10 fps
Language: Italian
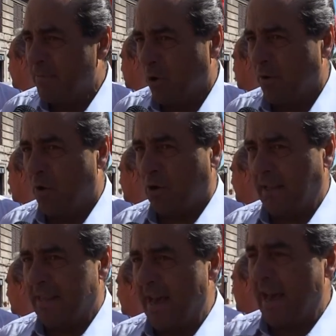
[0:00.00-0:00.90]
in modo forte
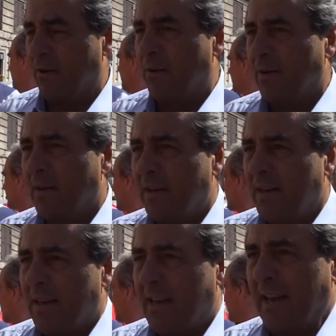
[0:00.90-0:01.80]
e chiaro
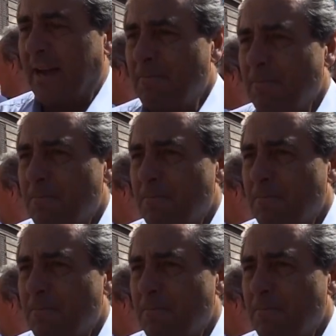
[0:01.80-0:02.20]
che